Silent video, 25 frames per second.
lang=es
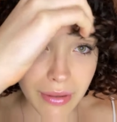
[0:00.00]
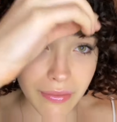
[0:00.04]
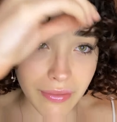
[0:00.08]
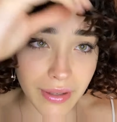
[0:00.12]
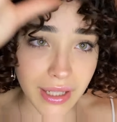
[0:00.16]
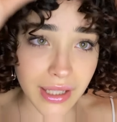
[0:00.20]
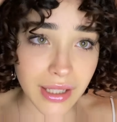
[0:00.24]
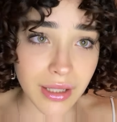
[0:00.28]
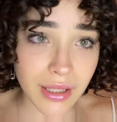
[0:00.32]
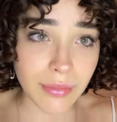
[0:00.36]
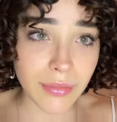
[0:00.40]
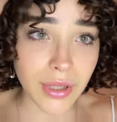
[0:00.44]
el
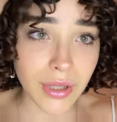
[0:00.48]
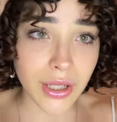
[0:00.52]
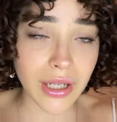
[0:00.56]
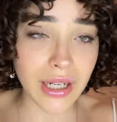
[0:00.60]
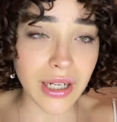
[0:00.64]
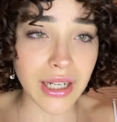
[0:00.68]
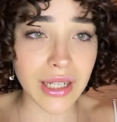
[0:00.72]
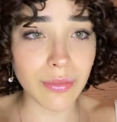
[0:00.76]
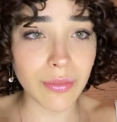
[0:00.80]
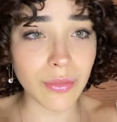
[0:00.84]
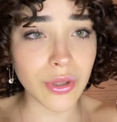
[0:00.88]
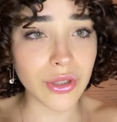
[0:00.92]
flequi. Ahora
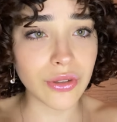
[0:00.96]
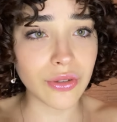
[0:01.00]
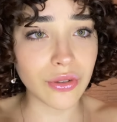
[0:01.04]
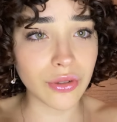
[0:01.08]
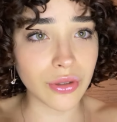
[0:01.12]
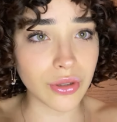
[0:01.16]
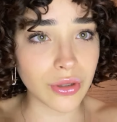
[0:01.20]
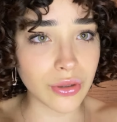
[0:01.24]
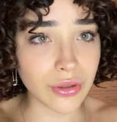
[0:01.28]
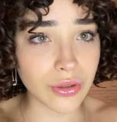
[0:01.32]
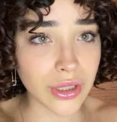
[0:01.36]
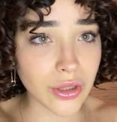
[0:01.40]
les muestro
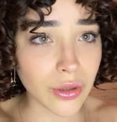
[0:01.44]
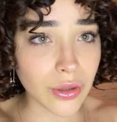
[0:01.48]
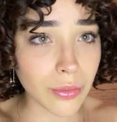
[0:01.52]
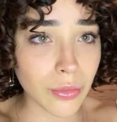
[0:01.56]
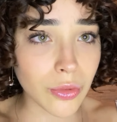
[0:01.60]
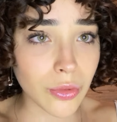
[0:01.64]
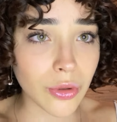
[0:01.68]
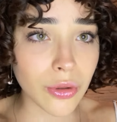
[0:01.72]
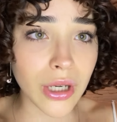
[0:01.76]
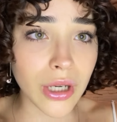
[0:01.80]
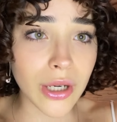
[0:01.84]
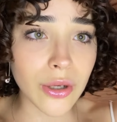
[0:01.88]
qué onda,
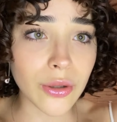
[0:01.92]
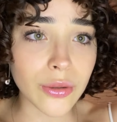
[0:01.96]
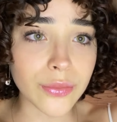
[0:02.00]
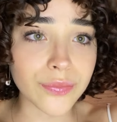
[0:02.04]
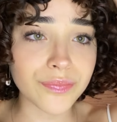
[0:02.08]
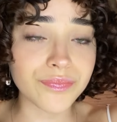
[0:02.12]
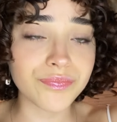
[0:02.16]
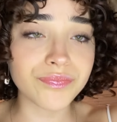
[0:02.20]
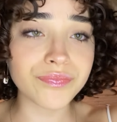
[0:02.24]
cómo hago.